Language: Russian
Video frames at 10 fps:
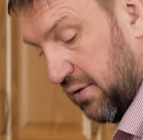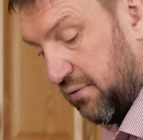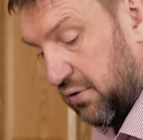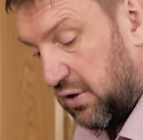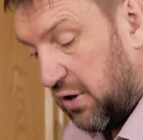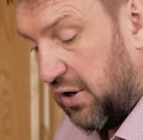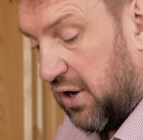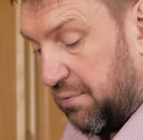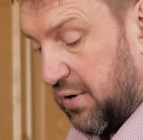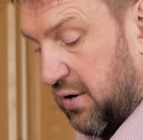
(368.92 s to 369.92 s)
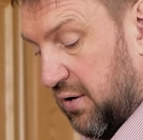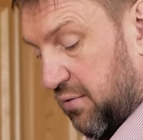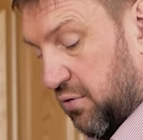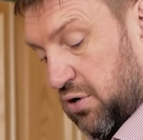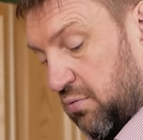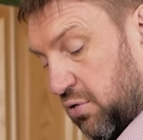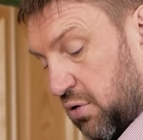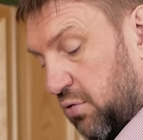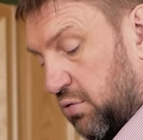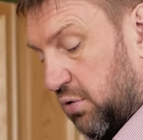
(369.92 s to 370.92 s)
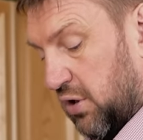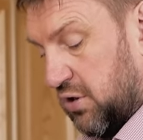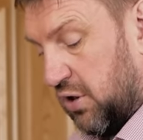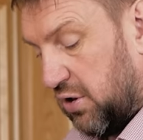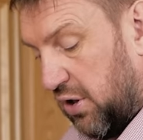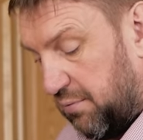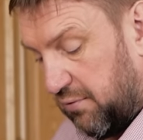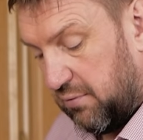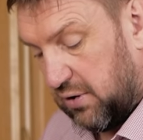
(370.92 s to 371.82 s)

Вот. И репа очень много. Вот у нас нет репы в